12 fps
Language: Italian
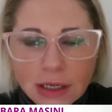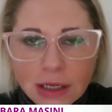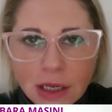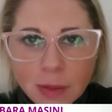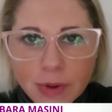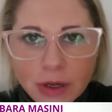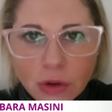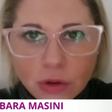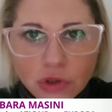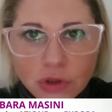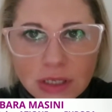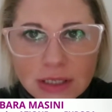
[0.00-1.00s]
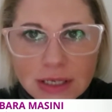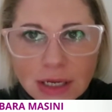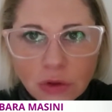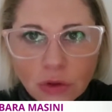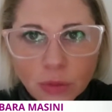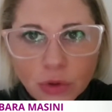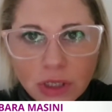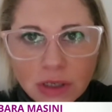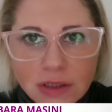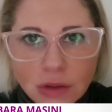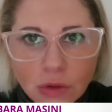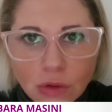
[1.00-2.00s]
il percorso iniziato non può
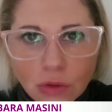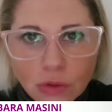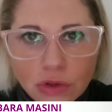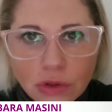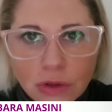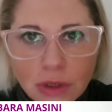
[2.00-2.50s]
dirsi concluso.